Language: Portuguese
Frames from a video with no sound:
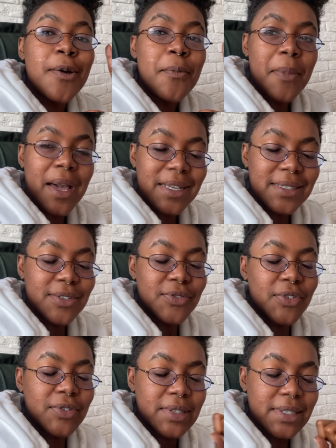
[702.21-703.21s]
Mas eu
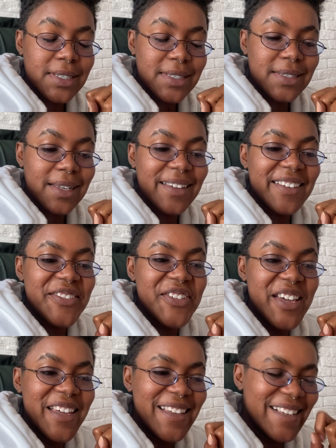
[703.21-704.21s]
vou fazer esse
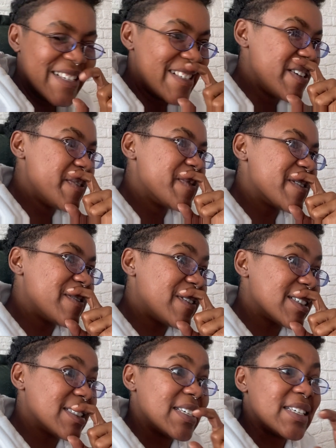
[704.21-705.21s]
sacrifício por
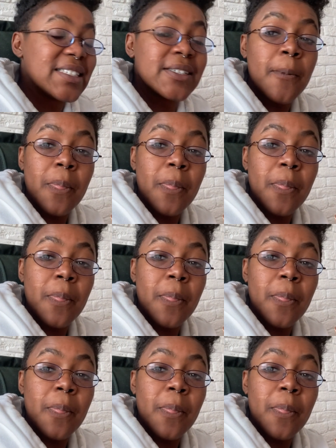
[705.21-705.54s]
vocês.